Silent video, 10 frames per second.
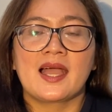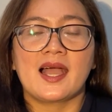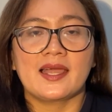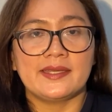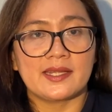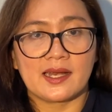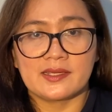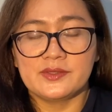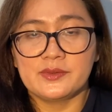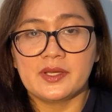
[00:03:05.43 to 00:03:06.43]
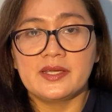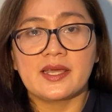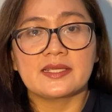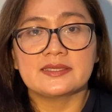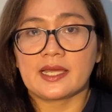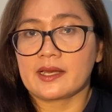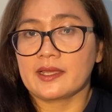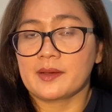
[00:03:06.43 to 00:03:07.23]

Hadirlah juga dengan cara yang